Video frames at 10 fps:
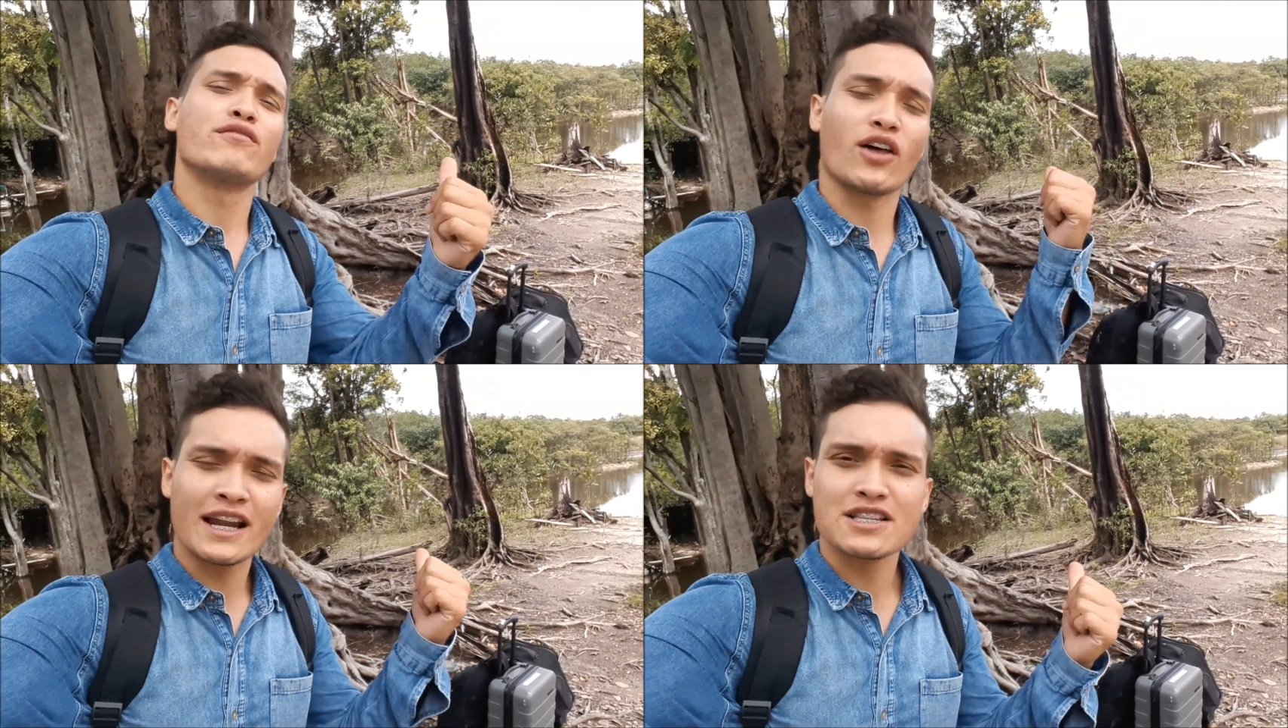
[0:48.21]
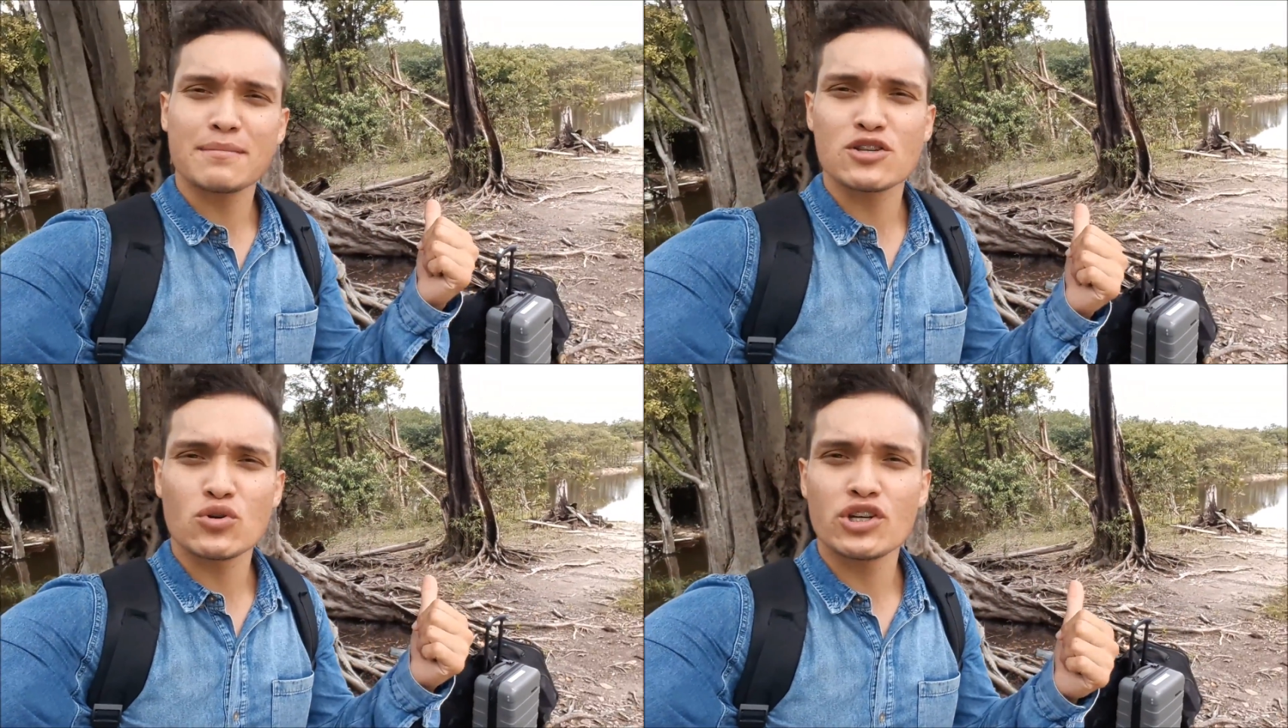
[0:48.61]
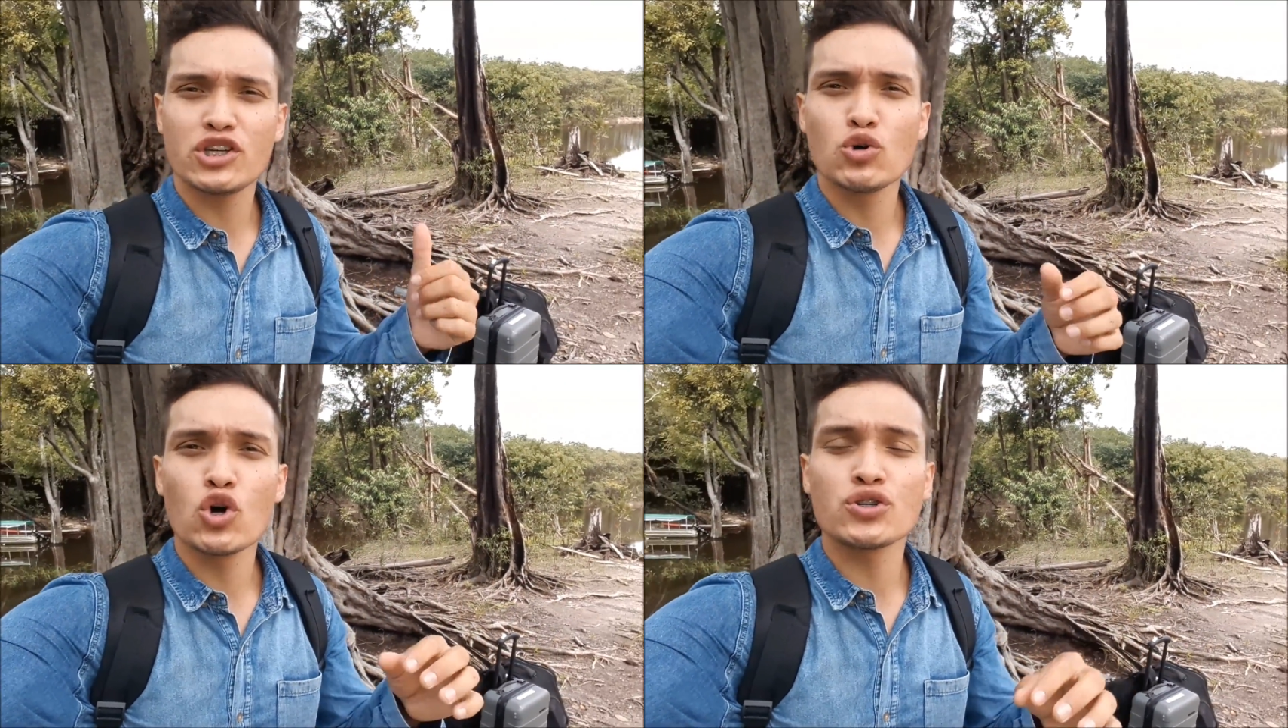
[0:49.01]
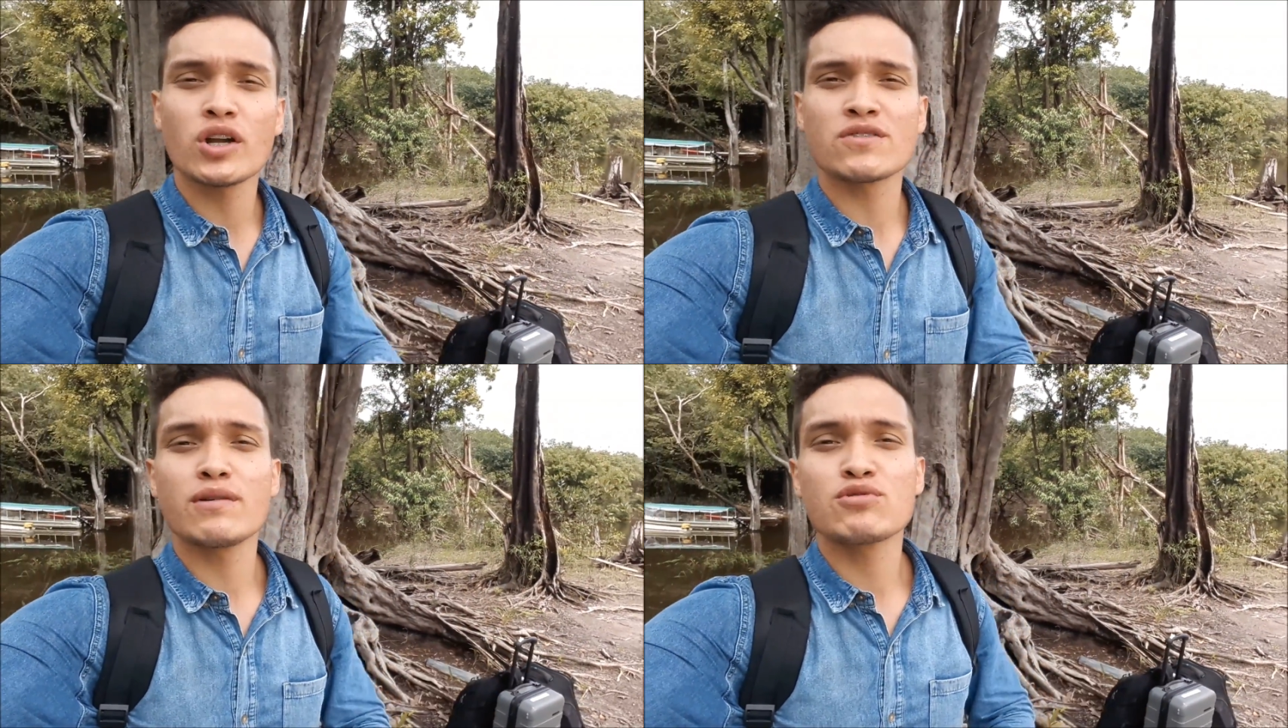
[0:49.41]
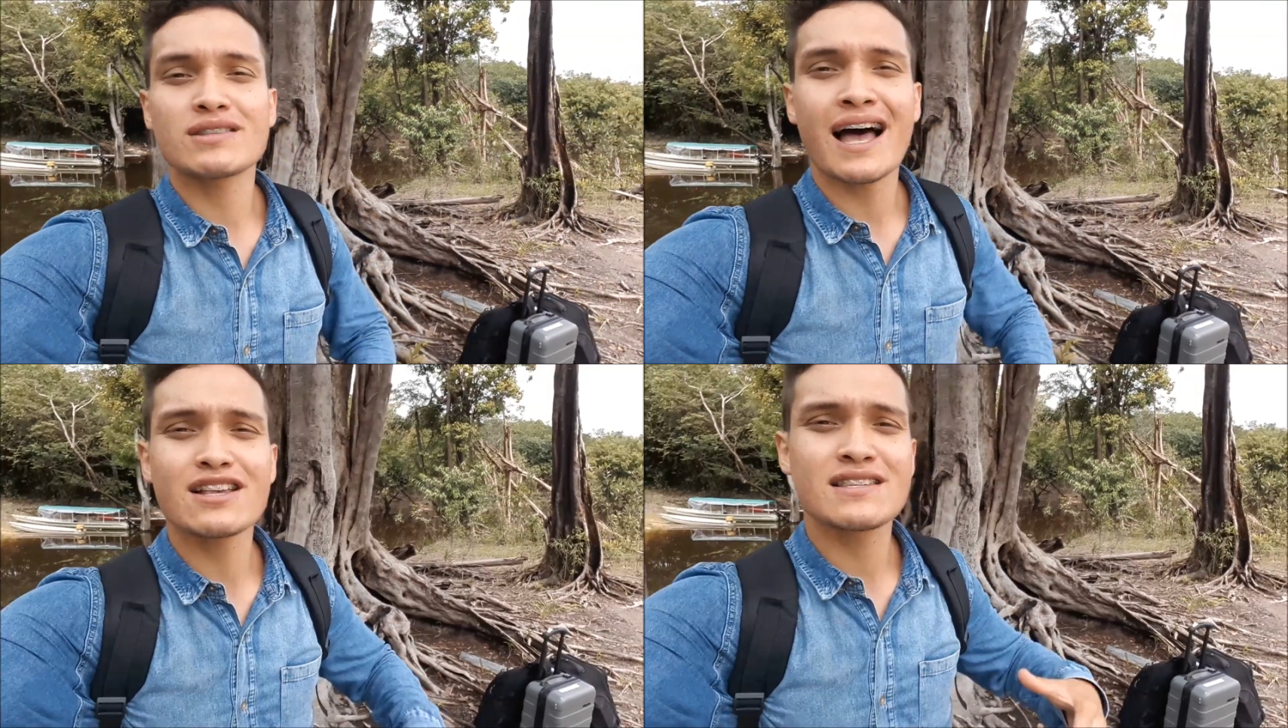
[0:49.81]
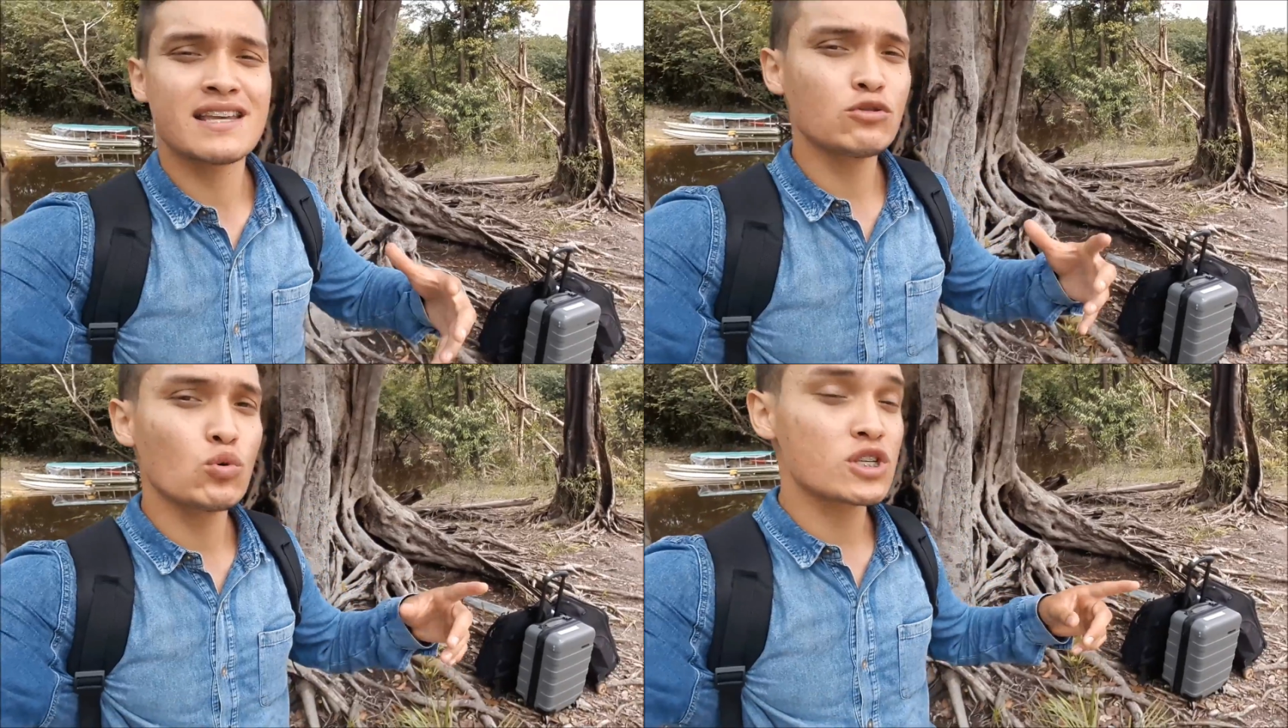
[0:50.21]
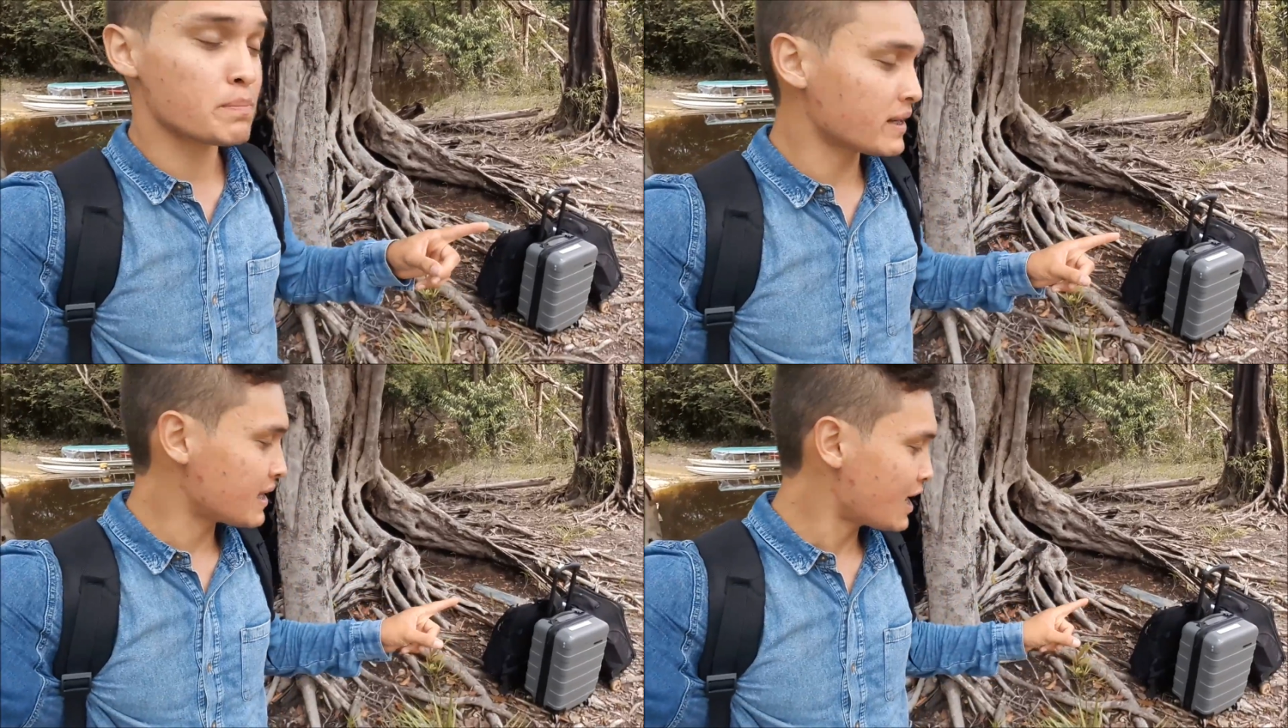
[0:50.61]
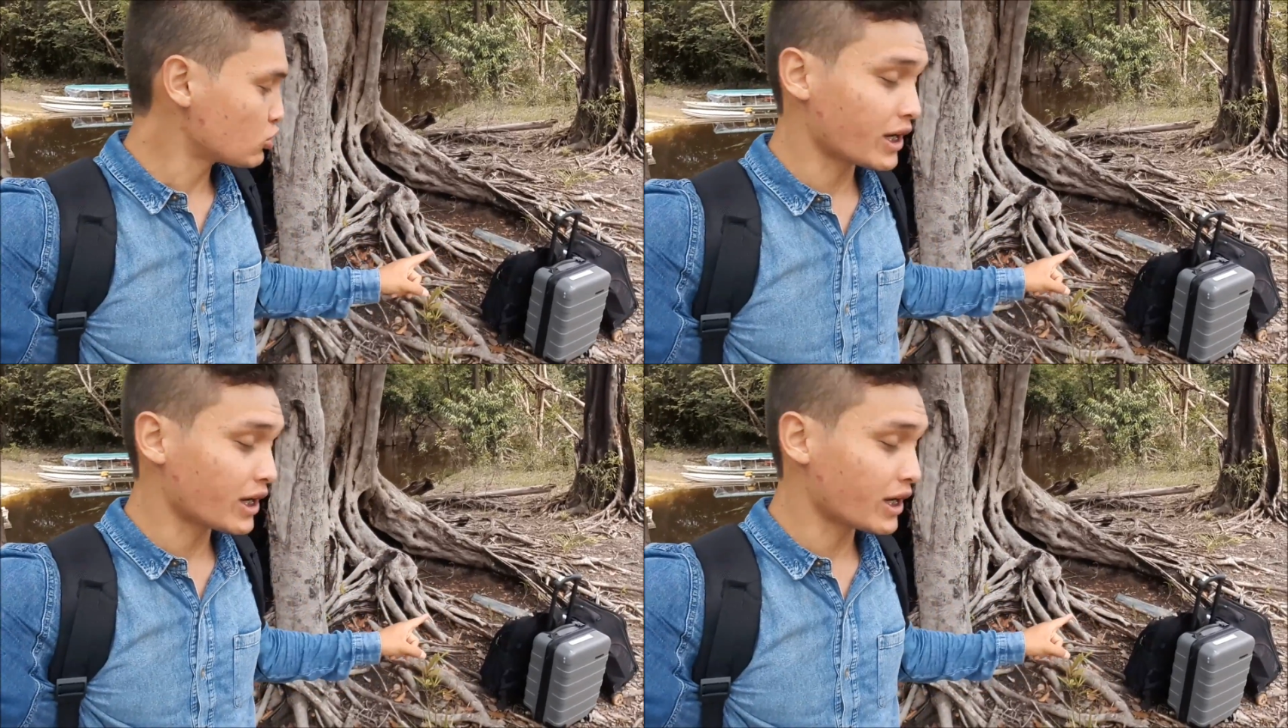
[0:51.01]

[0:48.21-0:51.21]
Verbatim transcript: Floresta Amazônica e hoje nós vamos estar tá sendo hospedados.